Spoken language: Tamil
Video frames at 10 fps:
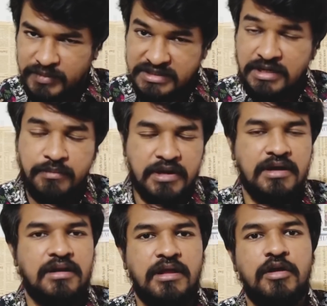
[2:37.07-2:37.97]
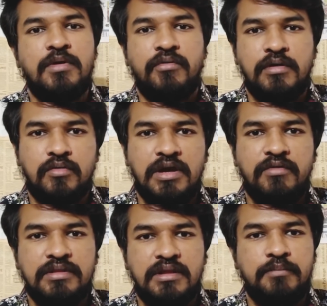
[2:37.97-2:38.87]
சின்ன பையனாக இருந்தாலும் அவங்களுக்குள்ளே
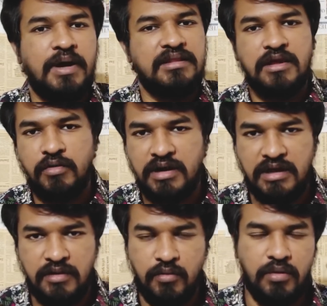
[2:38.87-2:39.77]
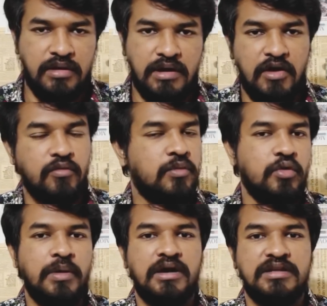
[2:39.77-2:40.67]
வந்து பார்த்த உடனே ஒரு லவ்
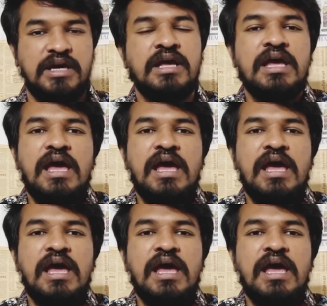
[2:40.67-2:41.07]
ப்ளூம் ஆகுது